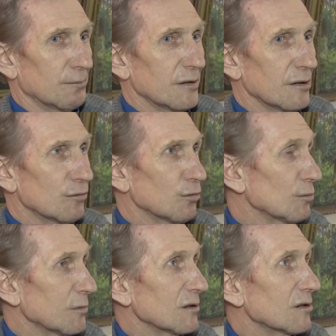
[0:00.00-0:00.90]
пейзаж
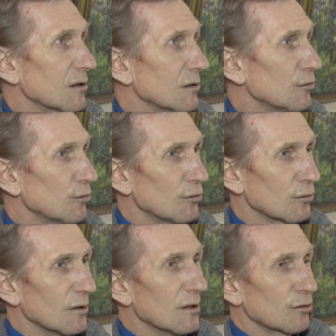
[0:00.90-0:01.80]
тоже по настроению
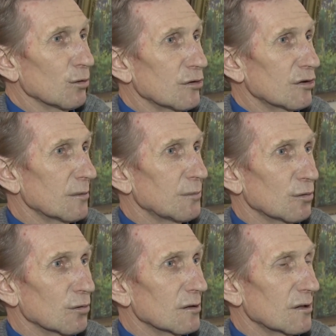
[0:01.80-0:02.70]
идет. Солнечная
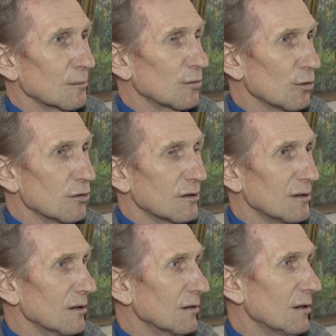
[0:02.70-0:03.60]
погода, там дождь,
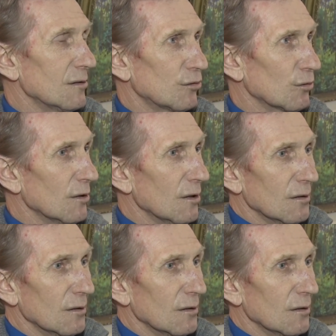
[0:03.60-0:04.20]
снег или еще